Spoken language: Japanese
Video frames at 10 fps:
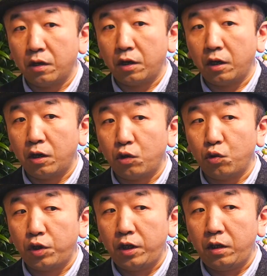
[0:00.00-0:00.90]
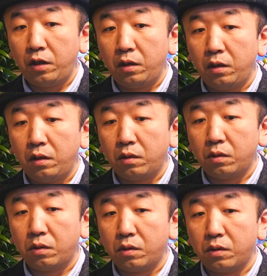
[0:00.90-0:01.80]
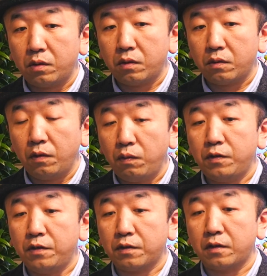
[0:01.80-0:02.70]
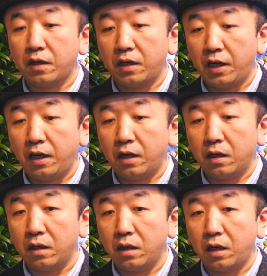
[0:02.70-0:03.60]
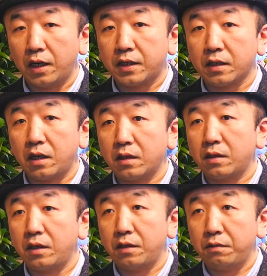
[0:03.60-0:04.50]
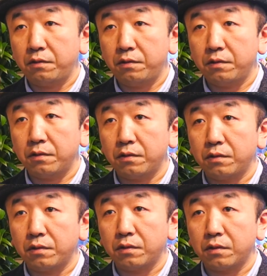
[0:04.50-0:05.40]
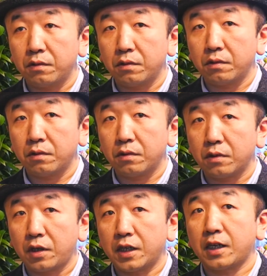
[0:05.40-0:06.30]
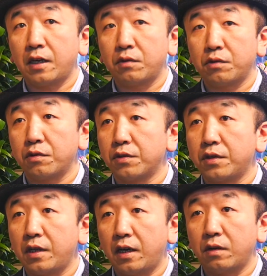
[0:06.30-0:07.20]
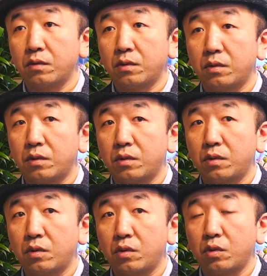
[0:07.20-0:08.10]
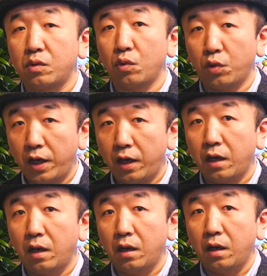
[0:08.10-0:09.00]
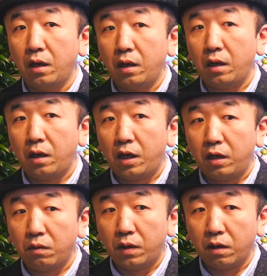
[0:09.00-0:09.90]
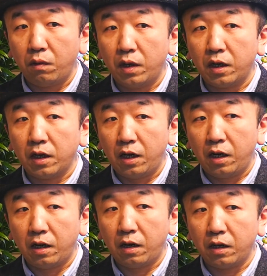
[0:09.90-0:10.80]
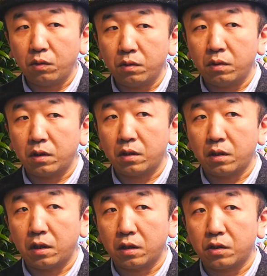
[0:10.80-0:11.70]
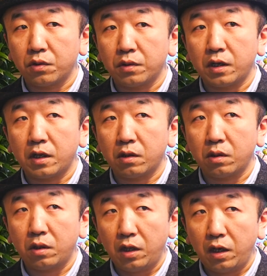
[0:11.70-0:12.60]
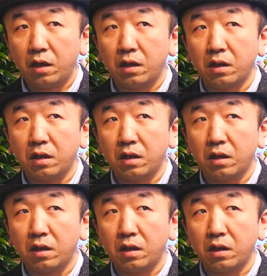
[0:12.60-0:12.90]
えー、ユリは古くから扱っている花材の一つであるのでやはり我々が歩んできた歴史の中で